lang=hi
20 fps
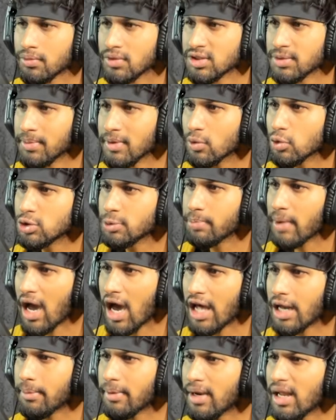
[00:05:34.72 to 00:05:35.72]
इसमें कुछ
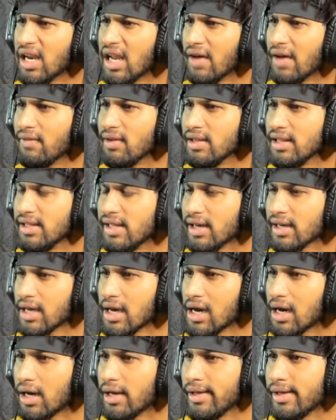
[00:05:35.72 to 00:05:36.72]
प्यार भरा लेवल नहीं है
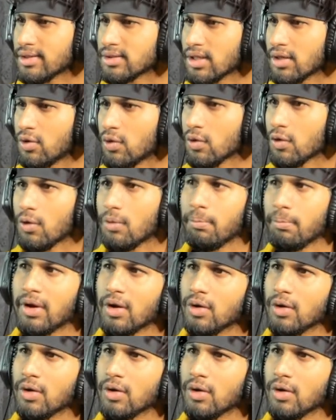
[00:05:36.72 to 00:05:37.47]
क्या एक सेकंड रुको मेरे